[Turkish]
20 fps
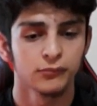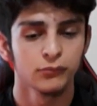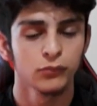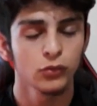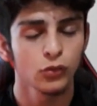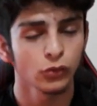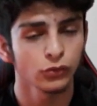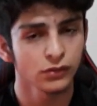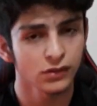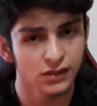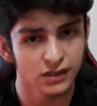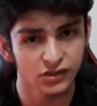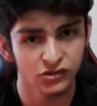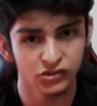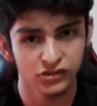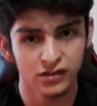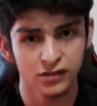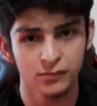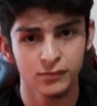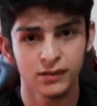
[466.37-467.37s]
bu konulara
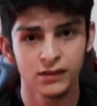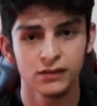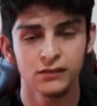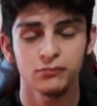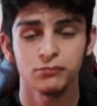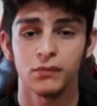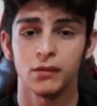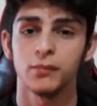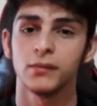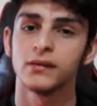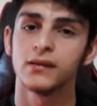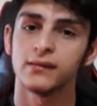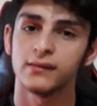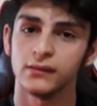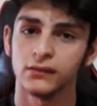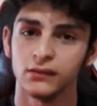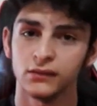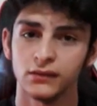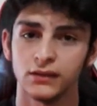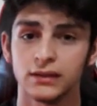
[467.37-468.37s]
hiç girmeyin.
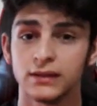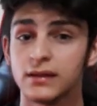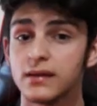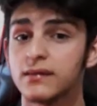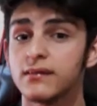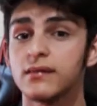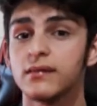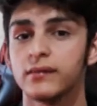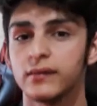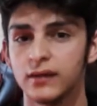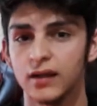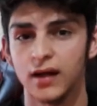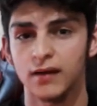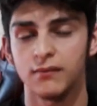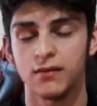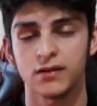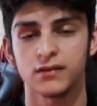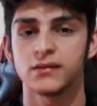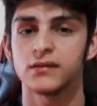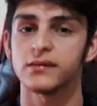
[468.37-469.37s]
Babanızın, dedenizin silahı
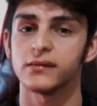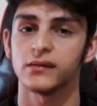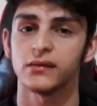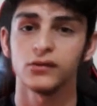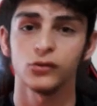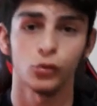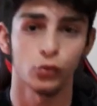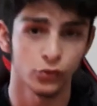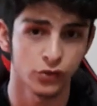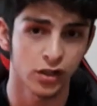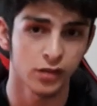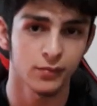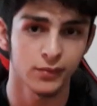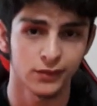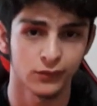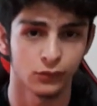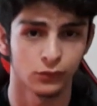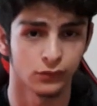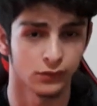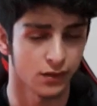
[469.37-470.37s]
vardır. Sakın
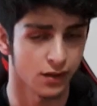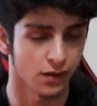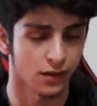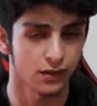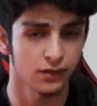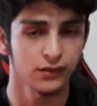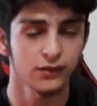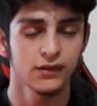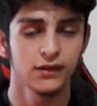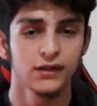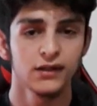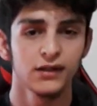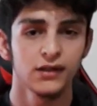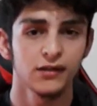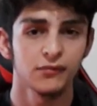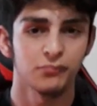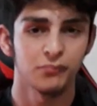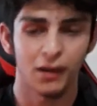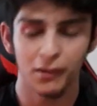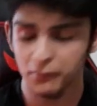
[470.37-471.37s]
oynamayın onlarla.
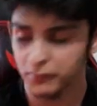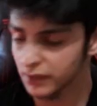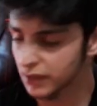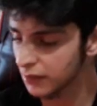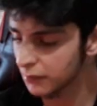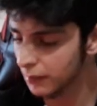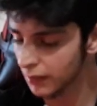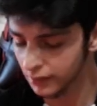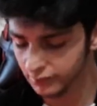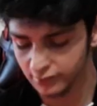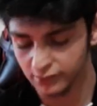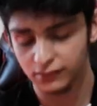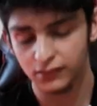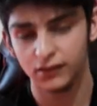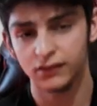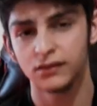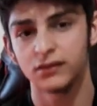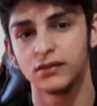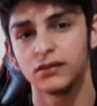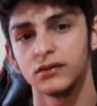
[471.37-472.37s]
Ben bile bazen
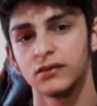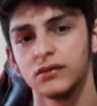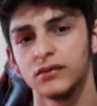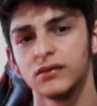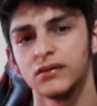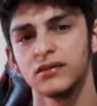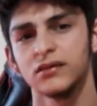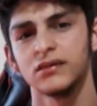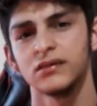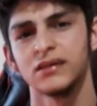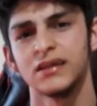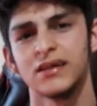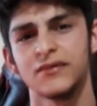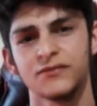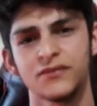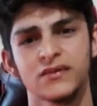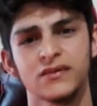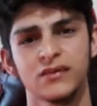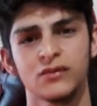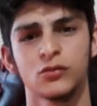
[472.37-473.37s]
hani
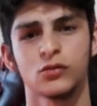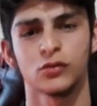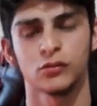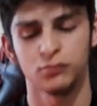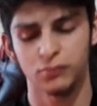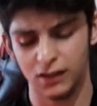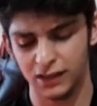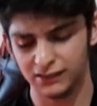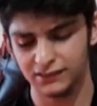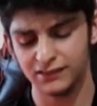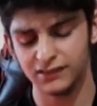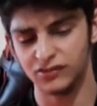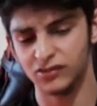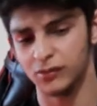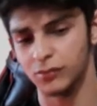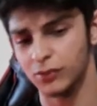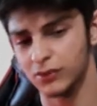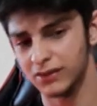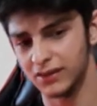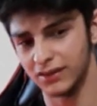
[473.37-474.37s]
nefret ediyorum.
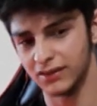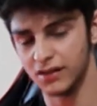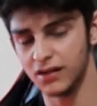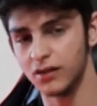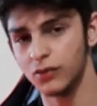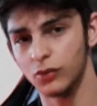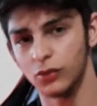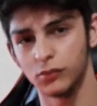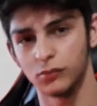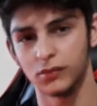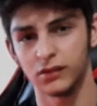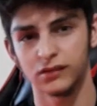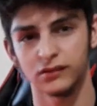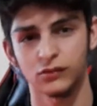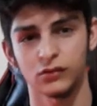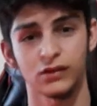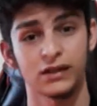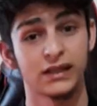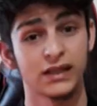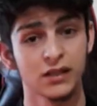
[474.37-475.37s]
Baktıkça böyle kenara koymak
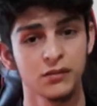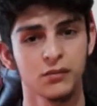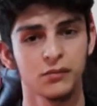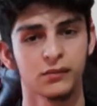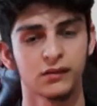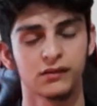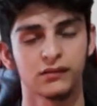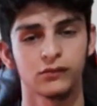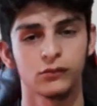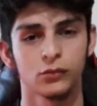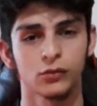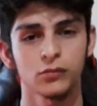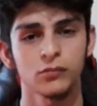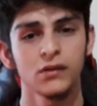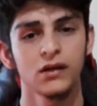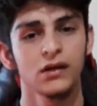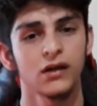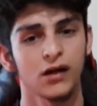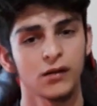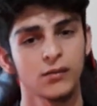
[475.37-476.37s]
istiyorum. Ellememek istiyorum.
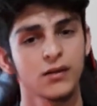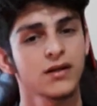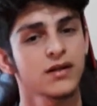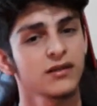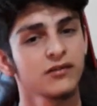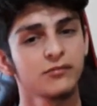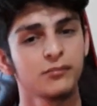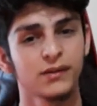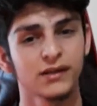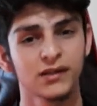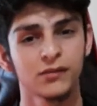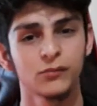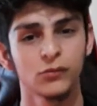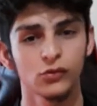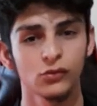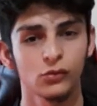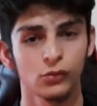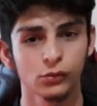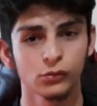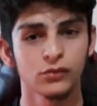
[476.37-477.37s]
Ama arada bakımı
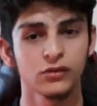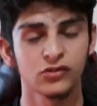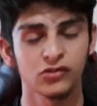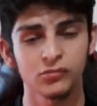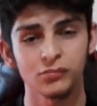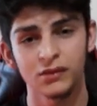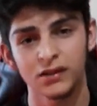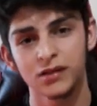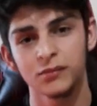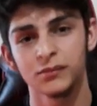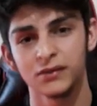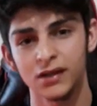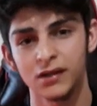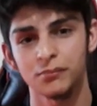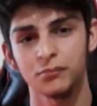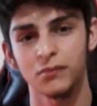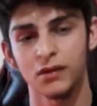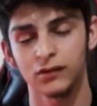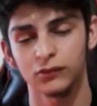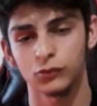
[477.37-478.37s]
olduğu için bakımını
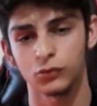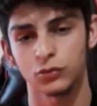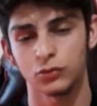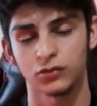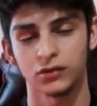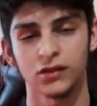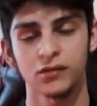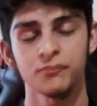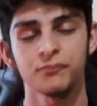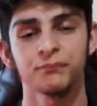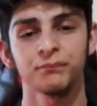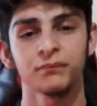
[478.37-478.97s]
yapmak zorundayım.